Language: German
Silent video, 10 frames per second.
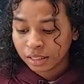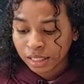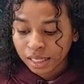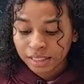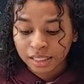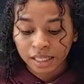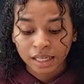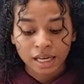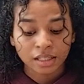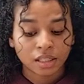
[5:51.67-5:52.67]
dann hat Ihre
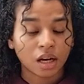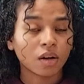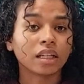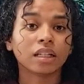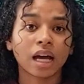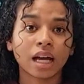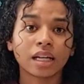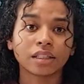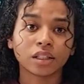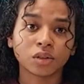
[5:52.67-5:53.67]
Reise auch einen
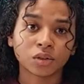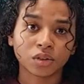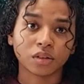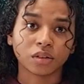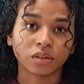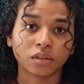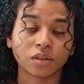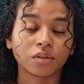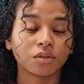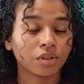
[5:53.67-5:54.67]
nachhaltigen Nutzen,
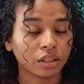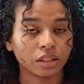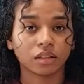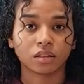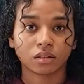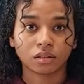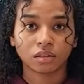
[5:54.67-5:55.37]
finde ich.